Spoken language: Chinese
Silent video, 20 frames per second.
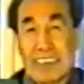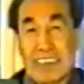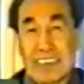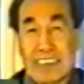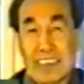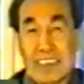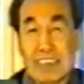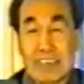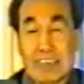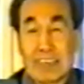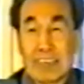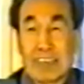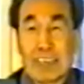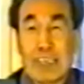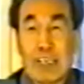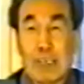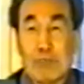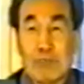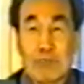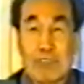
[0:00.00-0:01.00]
几十种
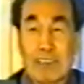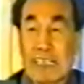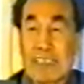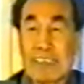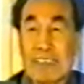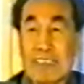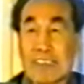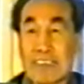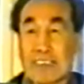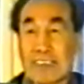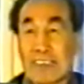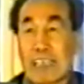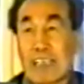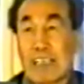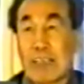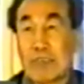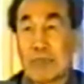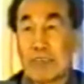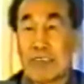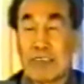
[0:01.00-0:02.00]
中药，补肝肾的中
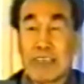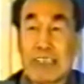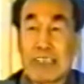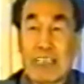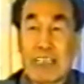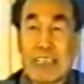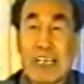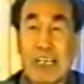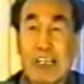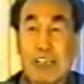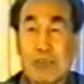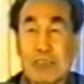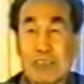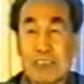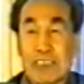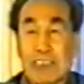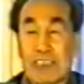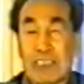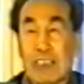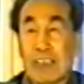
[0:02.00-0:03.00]
药，补血的药，
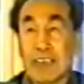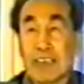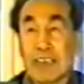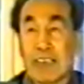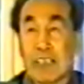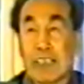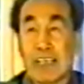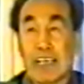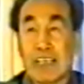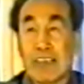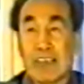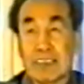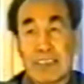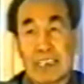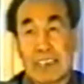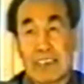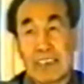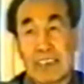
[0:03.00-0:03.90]
补气调血的药，